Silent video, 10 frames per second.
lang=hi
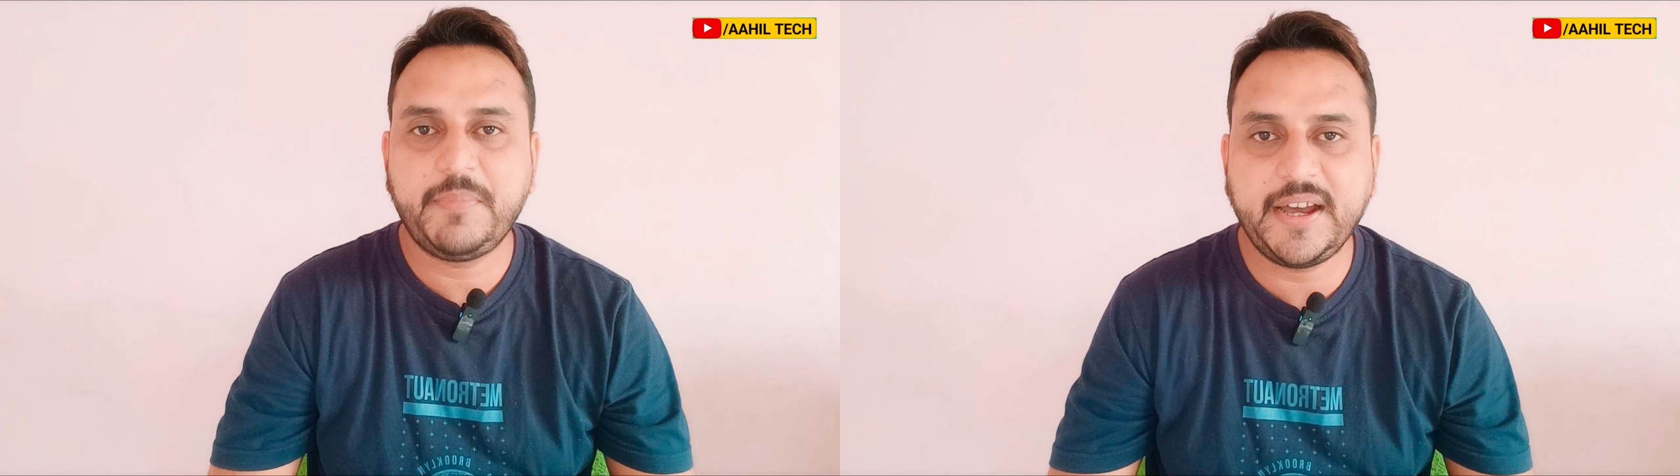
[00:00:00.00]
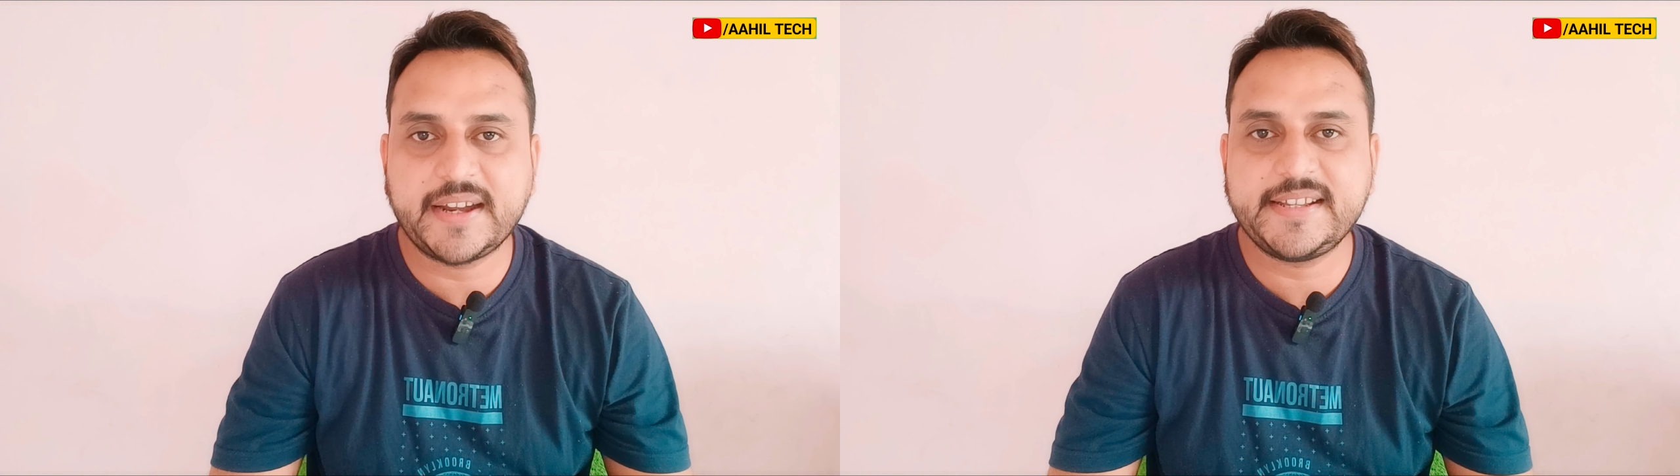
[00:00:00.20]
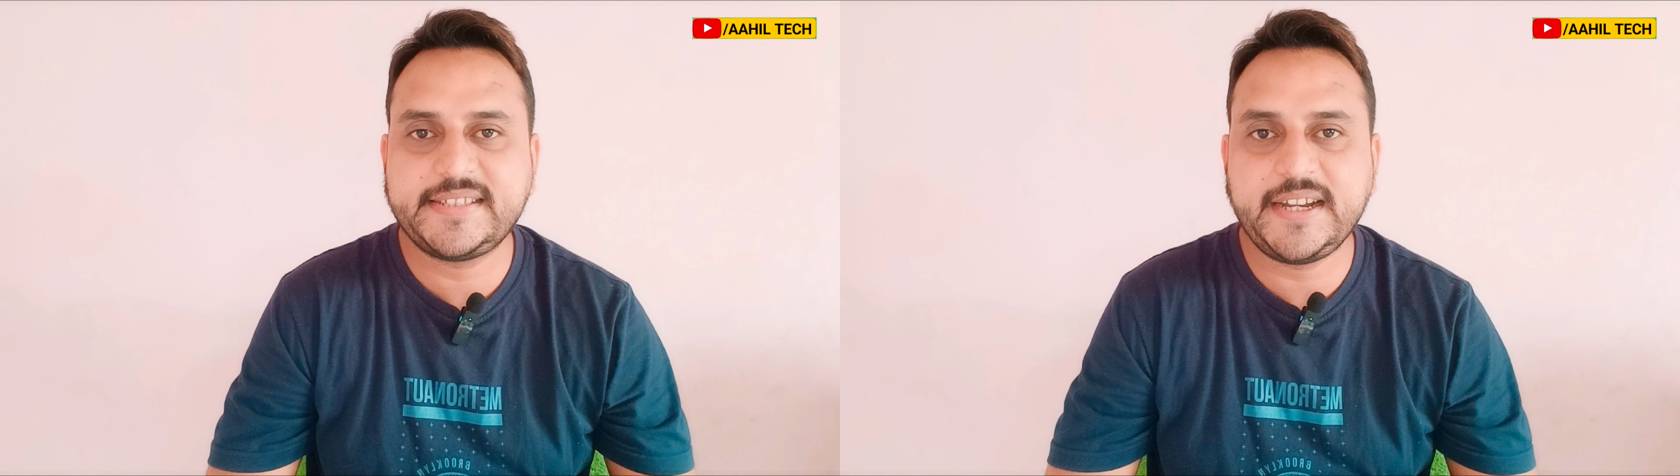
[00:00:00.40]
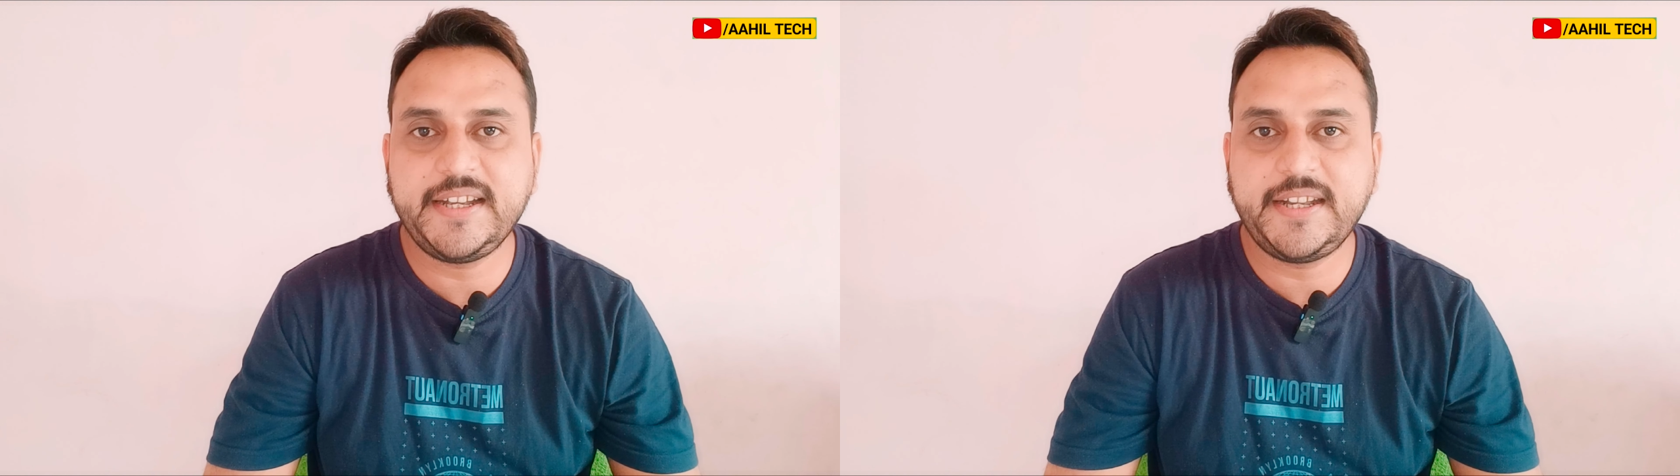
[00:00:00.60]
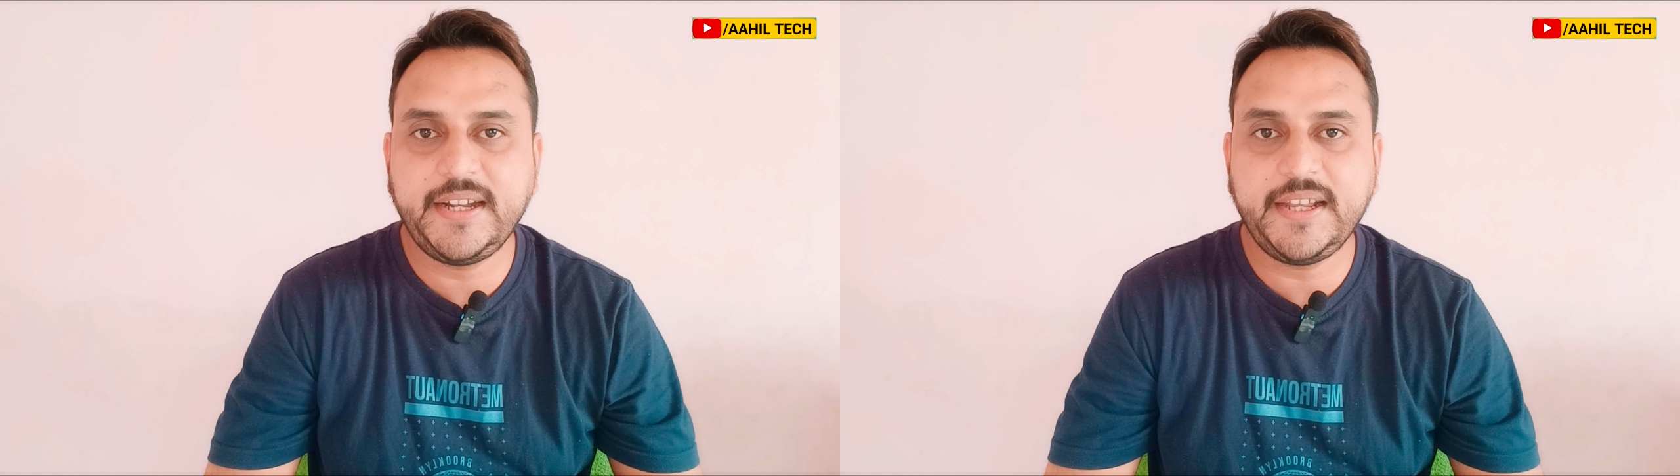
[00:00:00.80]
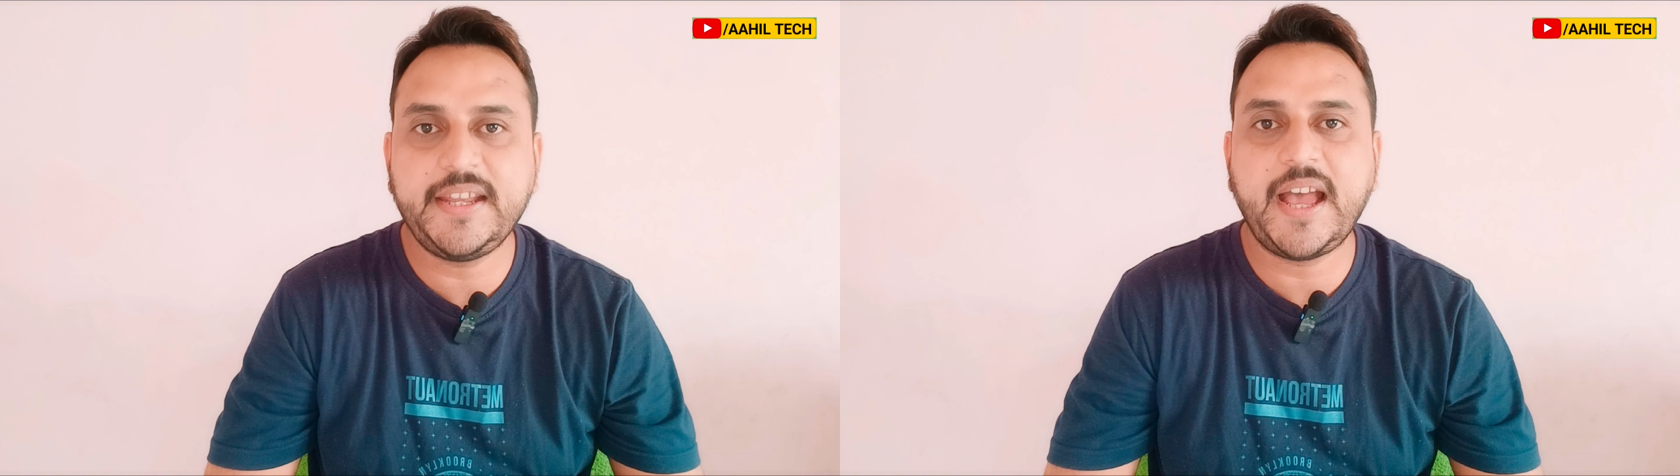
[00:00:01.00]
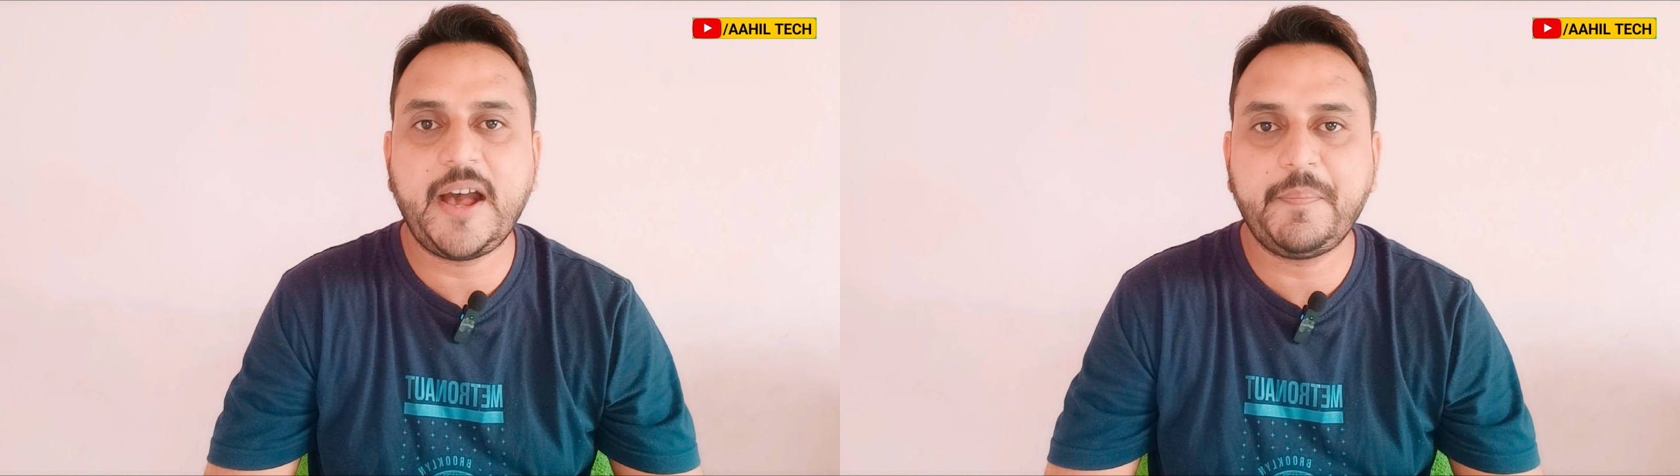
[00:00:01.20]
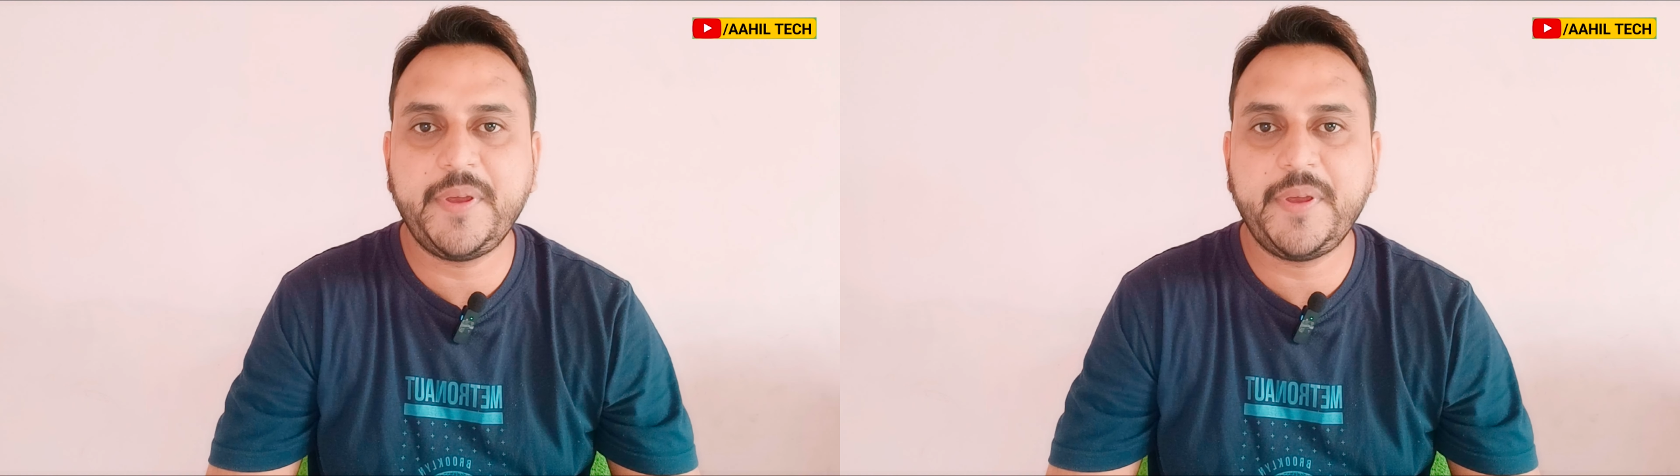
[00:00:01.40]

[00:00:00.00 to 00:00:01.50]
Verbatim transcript: मगर रिसेंटली यहाँ